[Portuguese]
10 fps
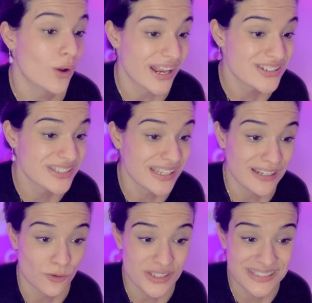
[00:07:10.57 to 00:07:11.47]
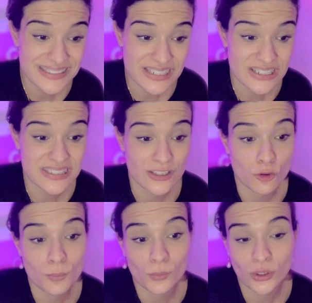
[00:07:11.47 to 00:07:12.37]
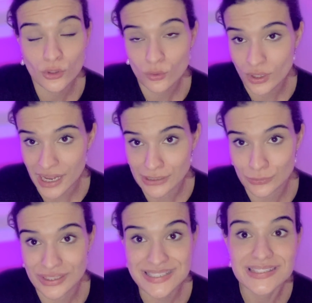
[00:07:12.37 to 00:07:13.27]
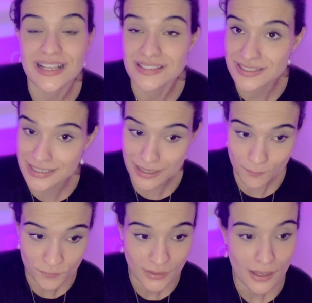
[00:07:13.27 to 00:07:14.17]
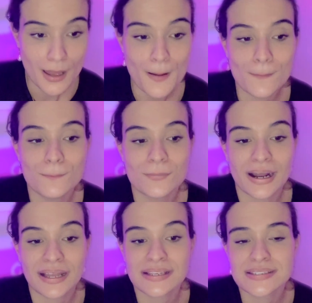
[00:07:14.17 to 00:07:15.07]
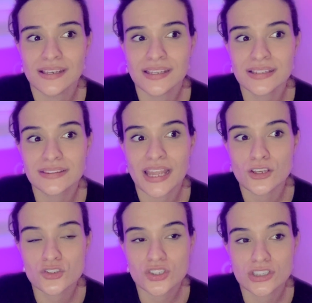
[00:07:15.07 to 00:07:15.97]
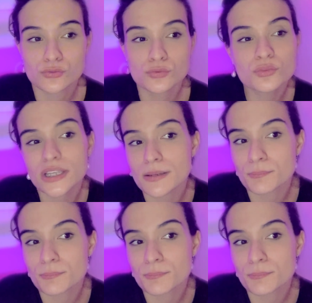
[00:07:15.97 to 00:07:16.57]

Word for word: quer dizer que ele não esteja sendo monitorado, ele está sim. Mas ele entende que tudo que ele